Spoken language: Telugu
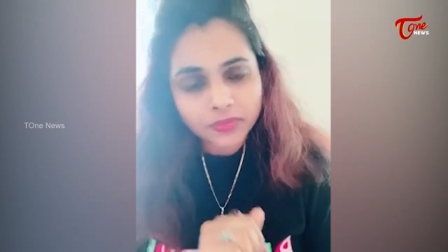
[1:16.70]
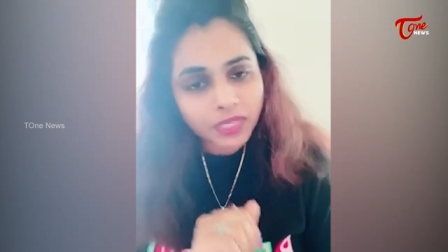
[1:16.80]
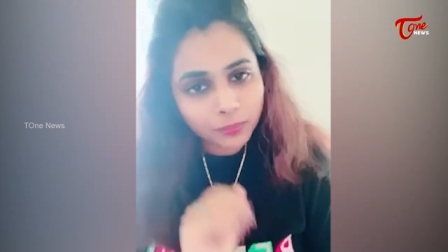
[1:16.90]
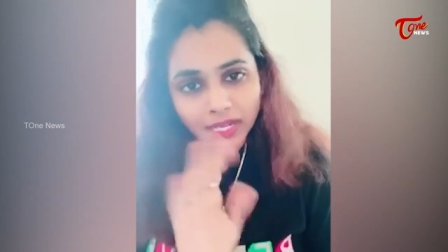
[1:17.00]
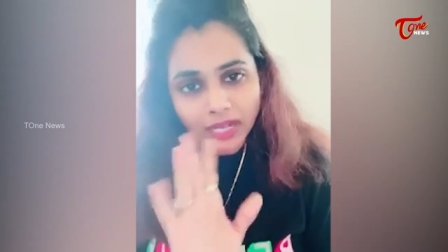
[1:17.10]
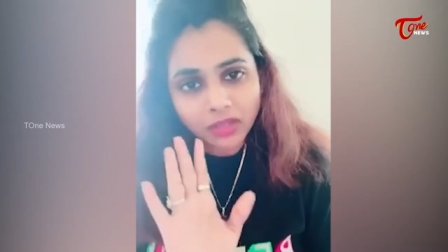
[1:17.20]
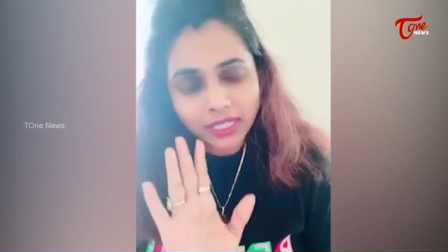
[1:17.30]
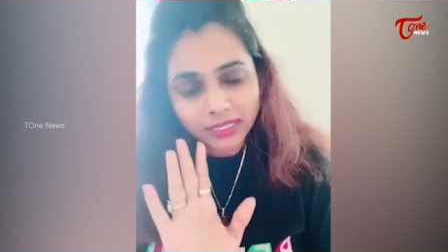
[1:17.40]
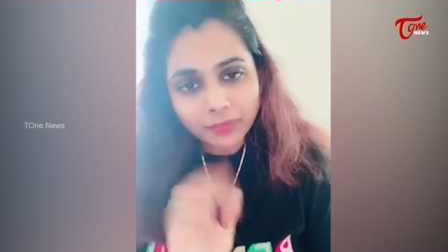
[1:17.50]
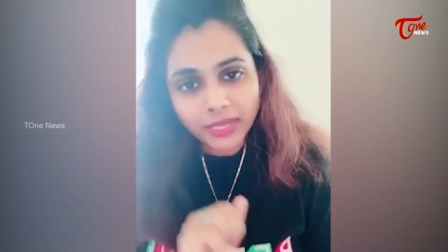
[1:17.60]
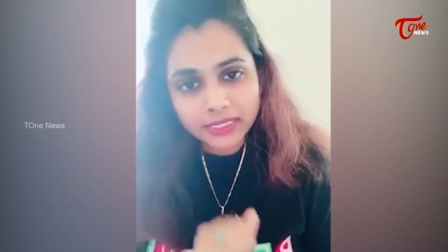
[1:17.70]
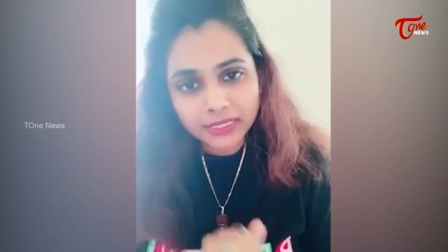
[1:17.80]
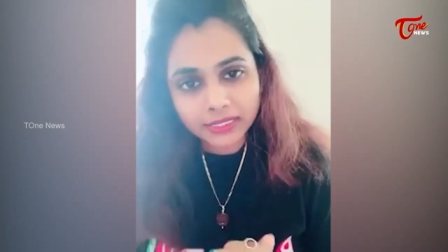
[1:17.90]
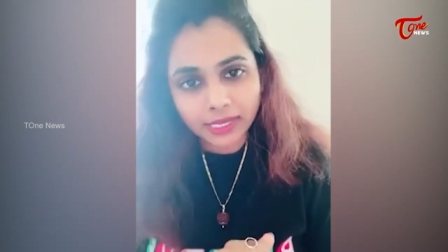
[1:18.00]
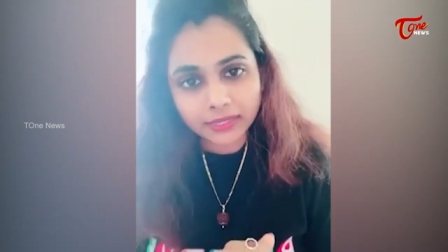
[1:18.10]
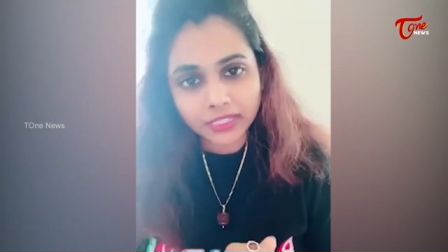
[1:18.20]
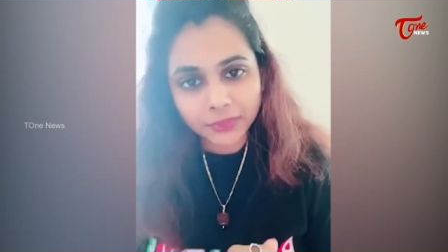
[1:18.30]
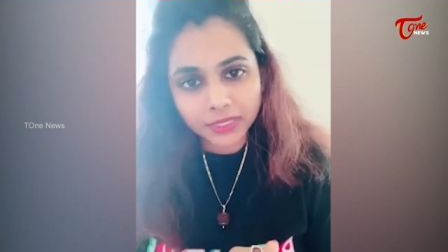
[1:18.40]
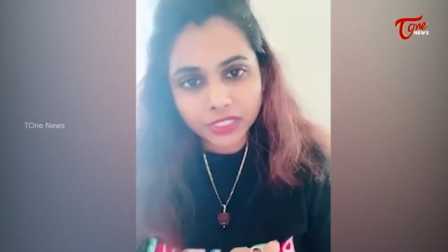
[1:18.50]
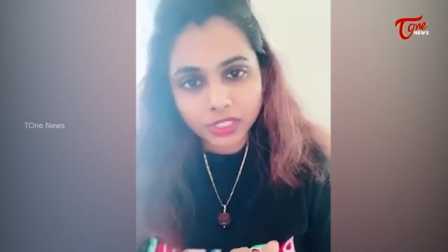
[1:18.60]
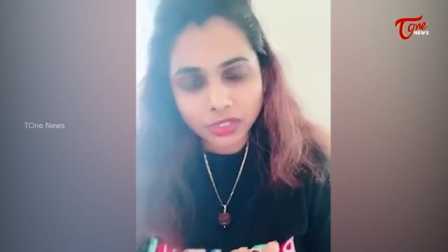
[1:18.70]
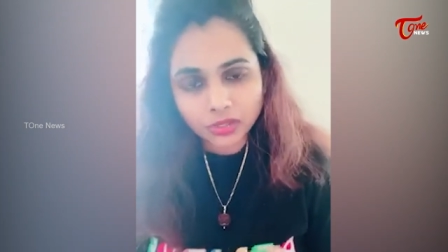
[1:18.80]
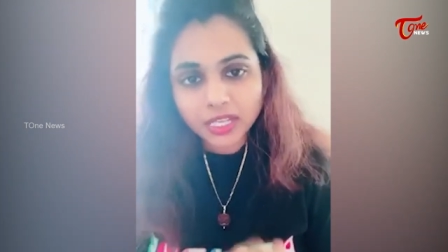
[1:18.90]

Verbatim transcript: ఇప్పుడు ఎలా ఉందంటే పరిస్థితి ఆంధ్రప్రదేశ్లో